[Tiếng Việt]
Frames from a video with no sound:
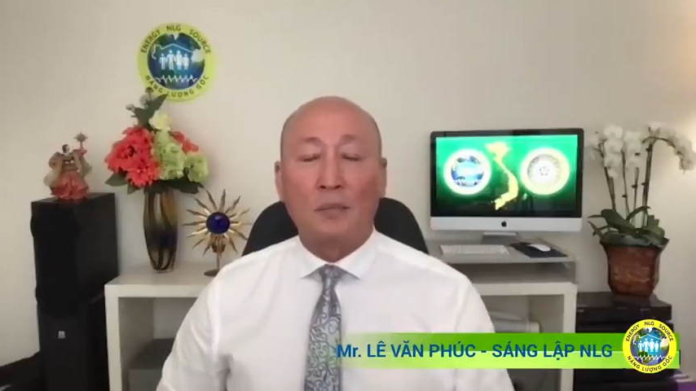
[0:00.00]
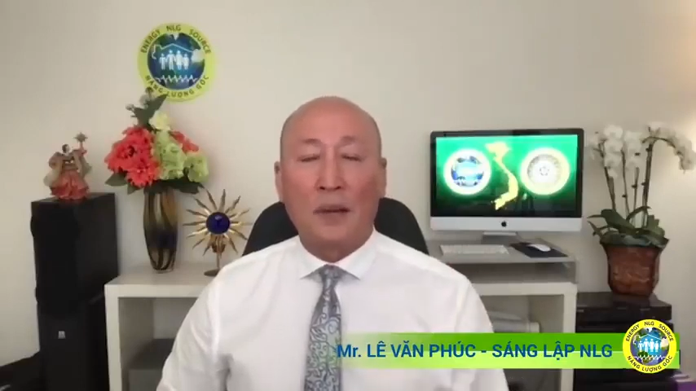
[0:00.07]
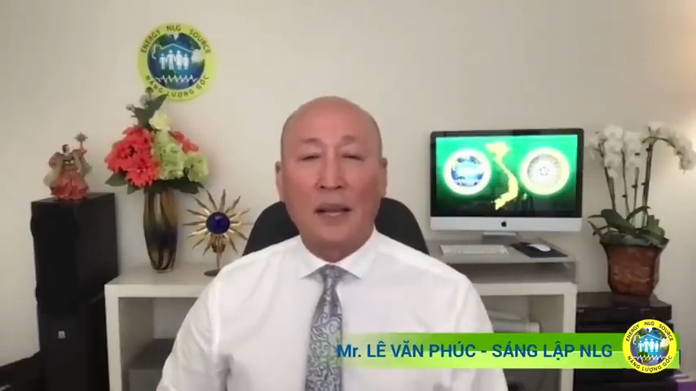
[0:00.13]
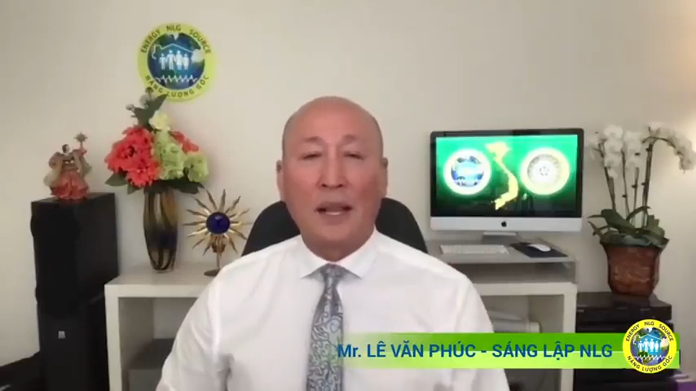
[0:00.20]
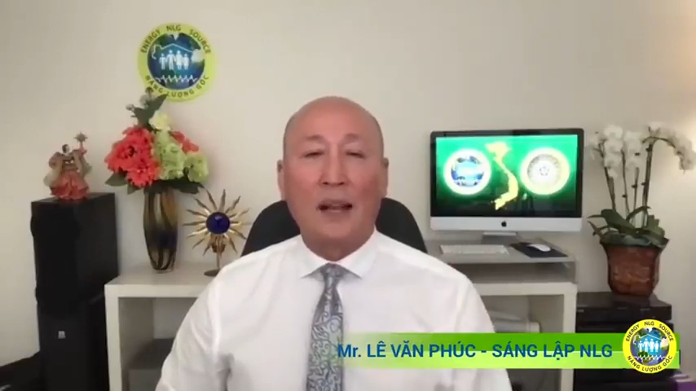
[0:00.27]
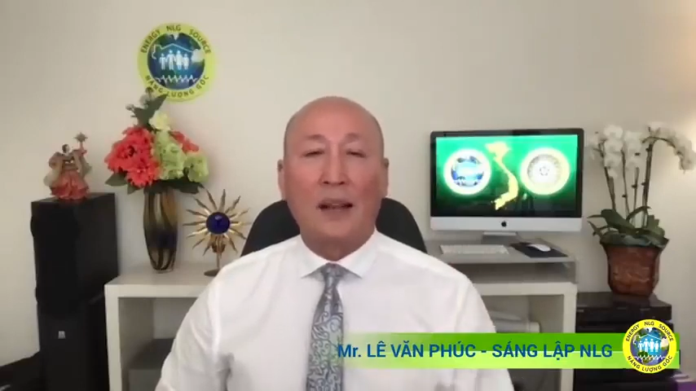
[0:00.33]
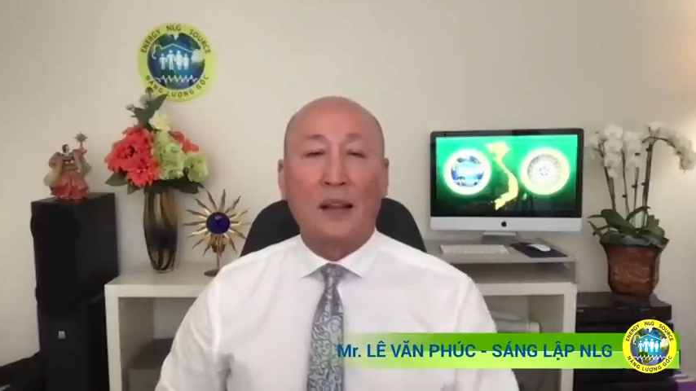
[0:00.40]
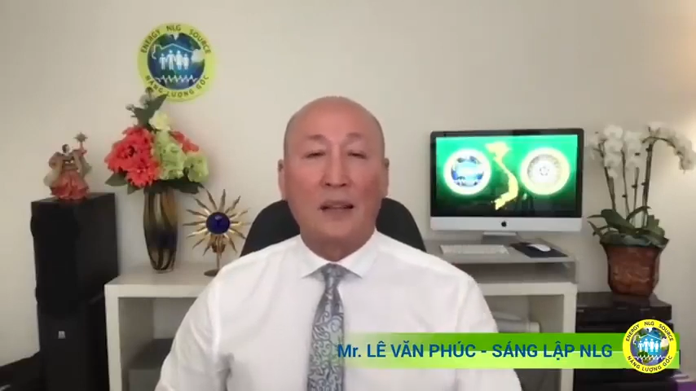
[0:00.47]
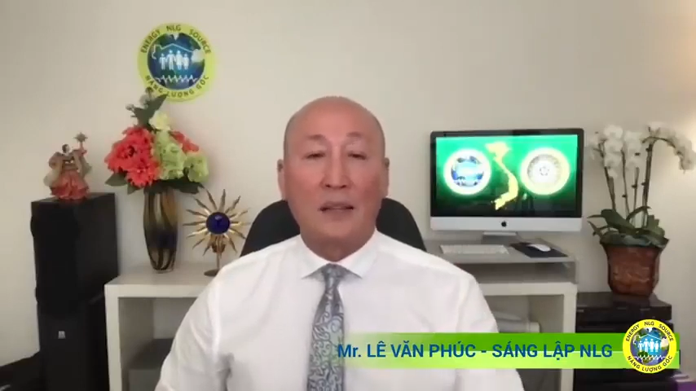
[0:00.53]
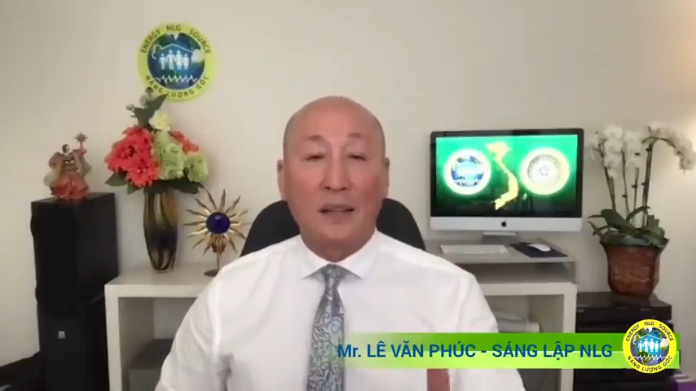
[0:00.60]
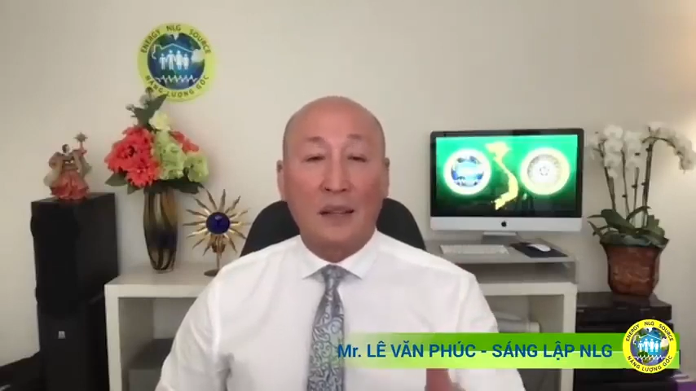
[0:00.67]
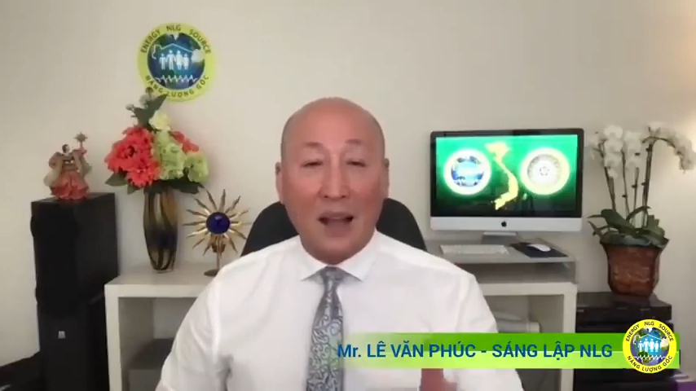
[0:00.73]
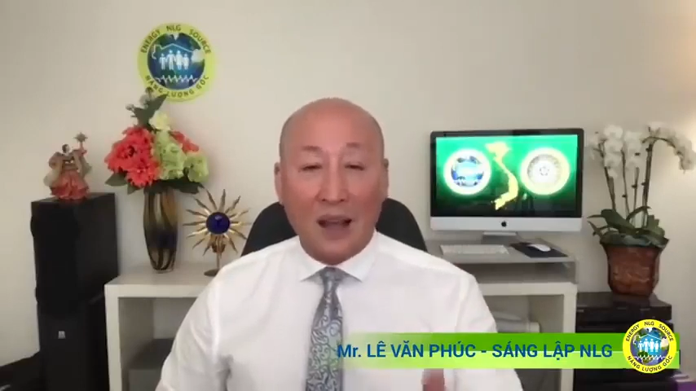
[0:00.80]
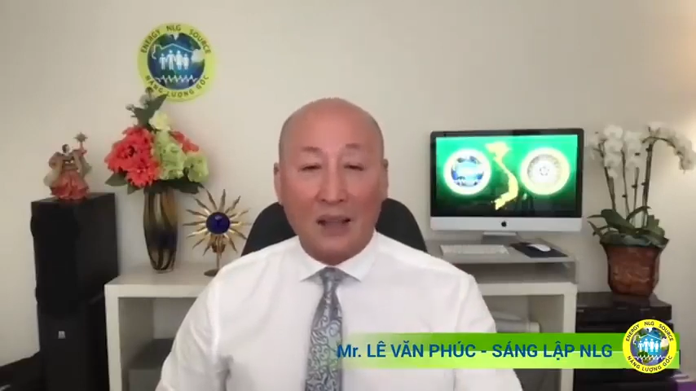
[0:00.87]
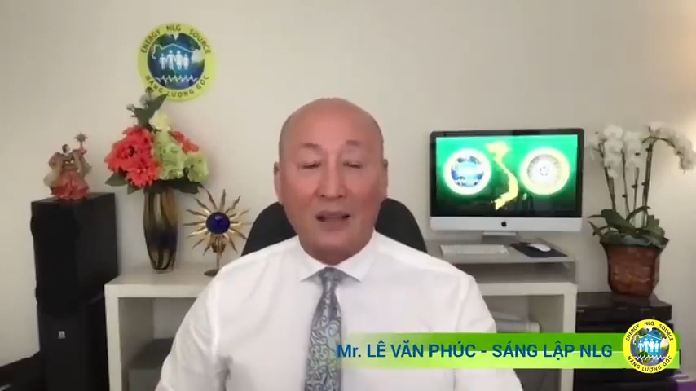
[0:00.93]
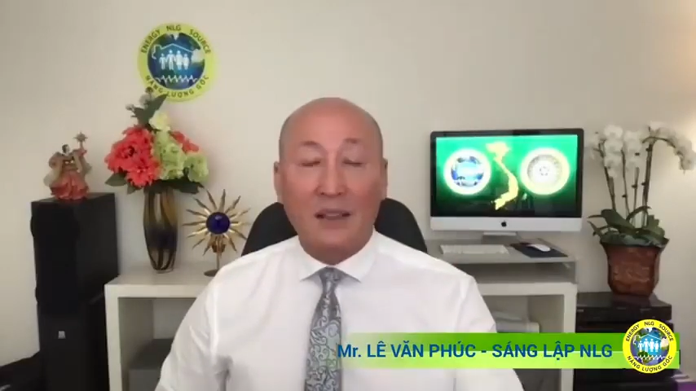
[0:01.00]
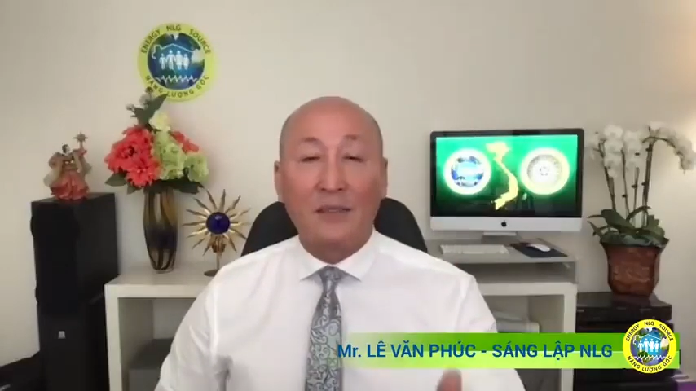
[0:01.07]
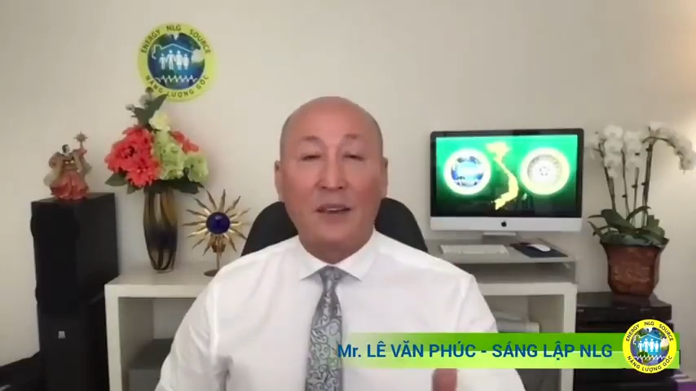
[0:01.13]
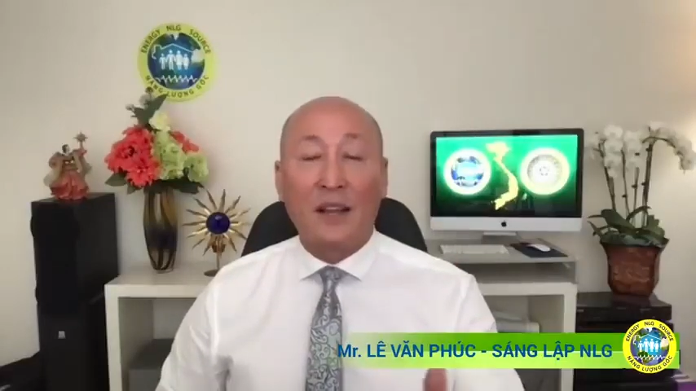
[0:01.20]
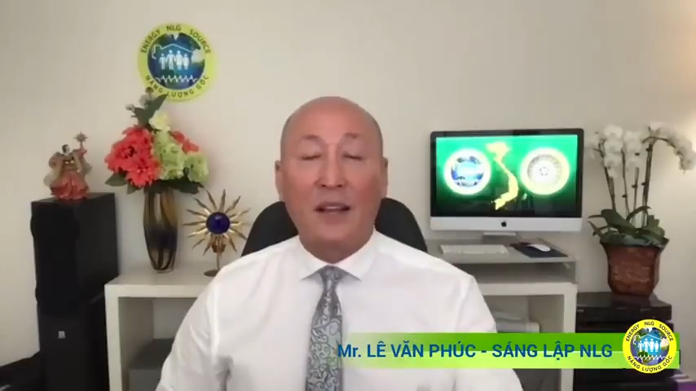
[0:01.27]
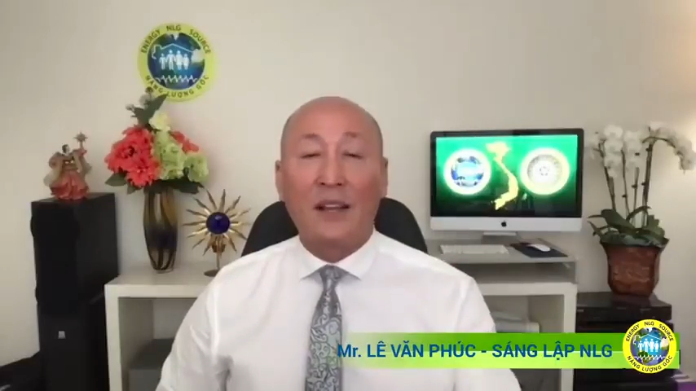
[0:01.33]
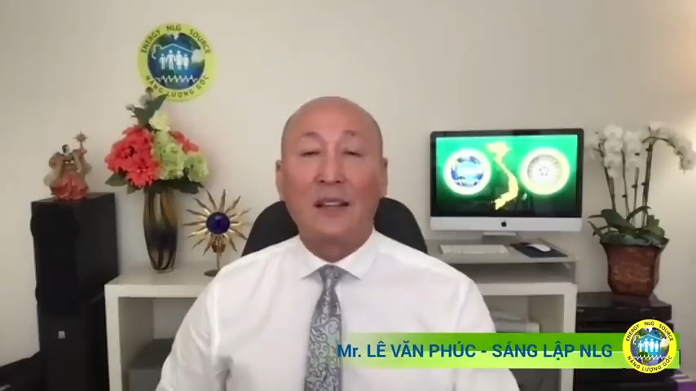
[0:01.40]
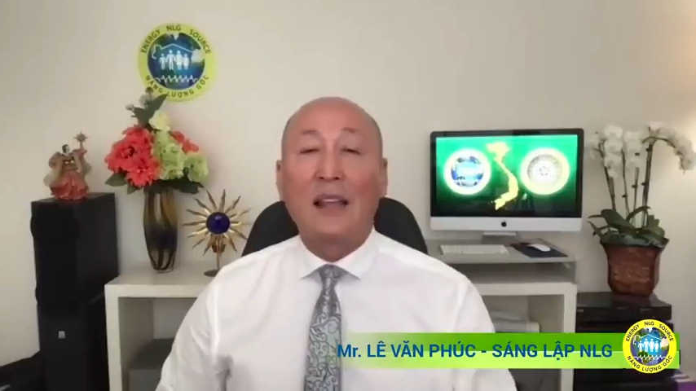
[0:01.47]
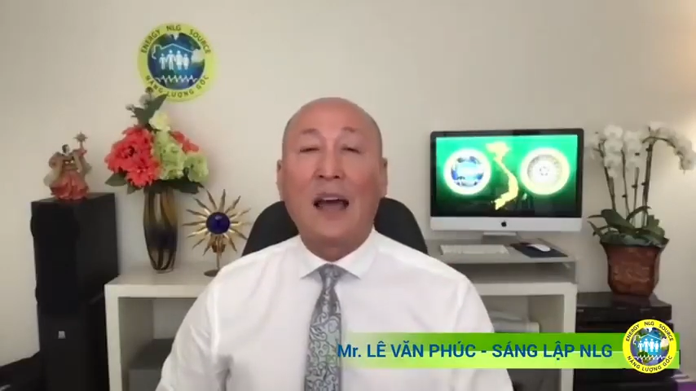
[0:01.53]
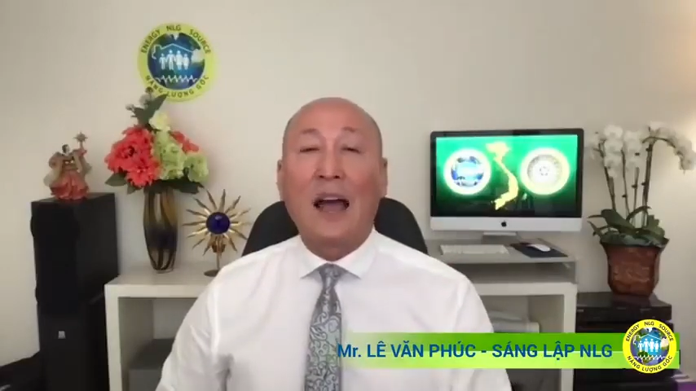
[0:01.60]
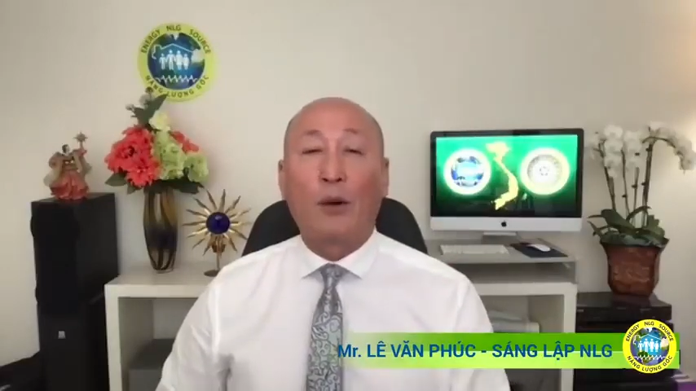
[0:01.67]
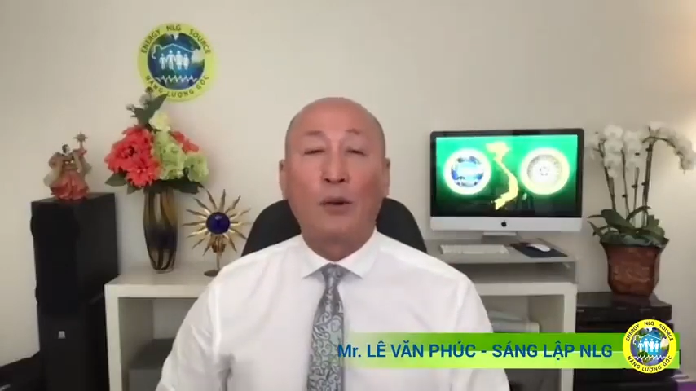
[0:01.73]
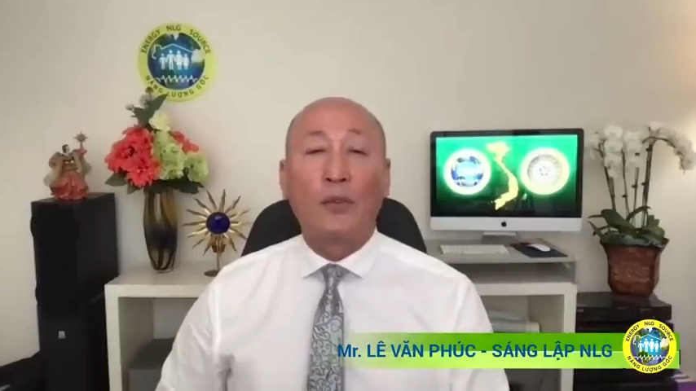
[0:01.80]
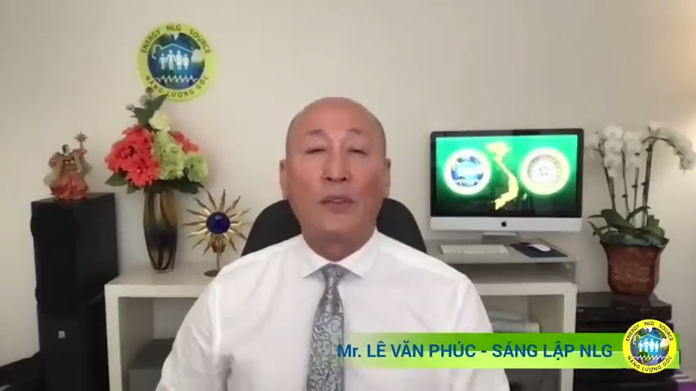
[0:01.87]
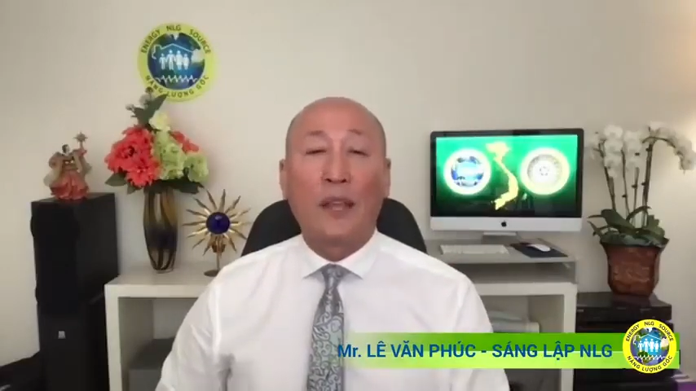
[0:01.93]
mà đây là lợi ích thật chứ không phải lợi ích
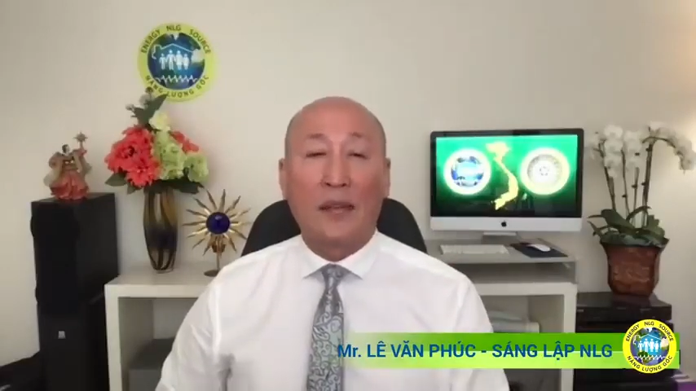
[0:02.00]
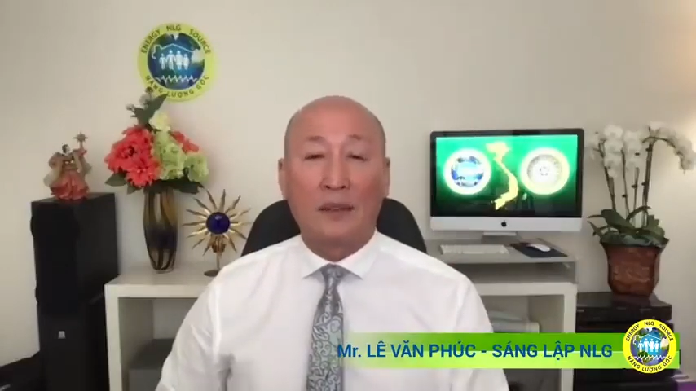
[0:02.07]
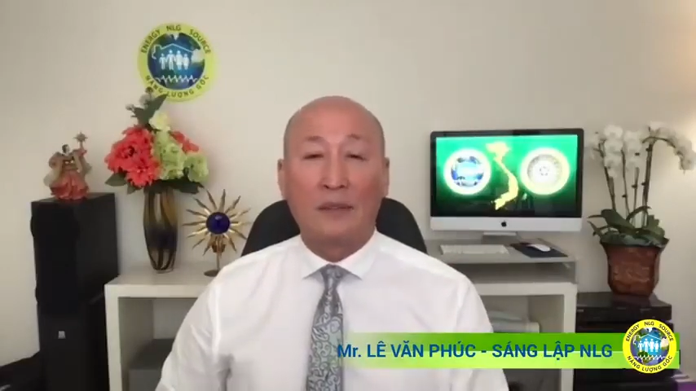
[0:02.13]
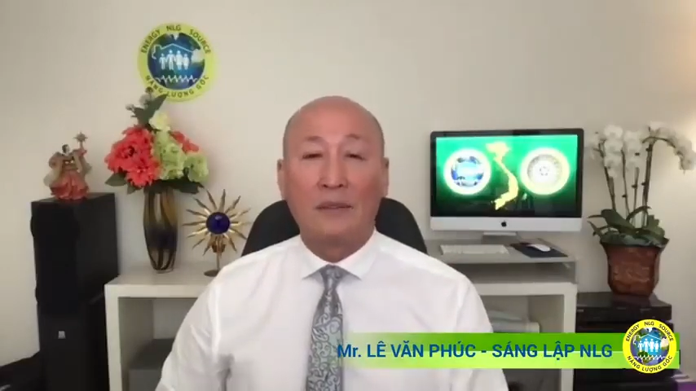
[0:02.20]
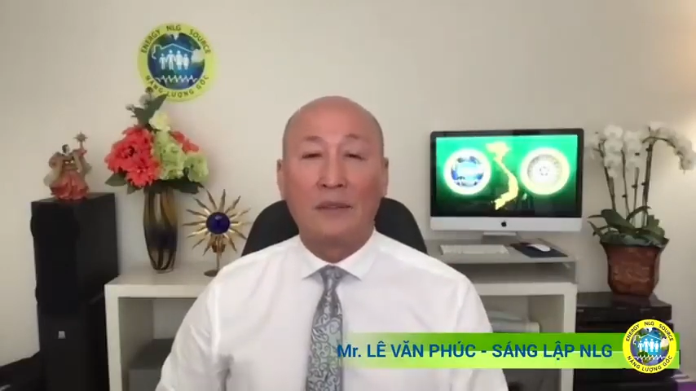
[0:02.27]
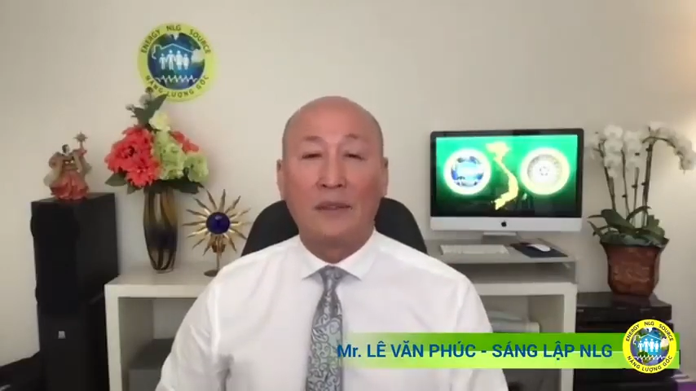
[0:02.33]
ảo đâu nha,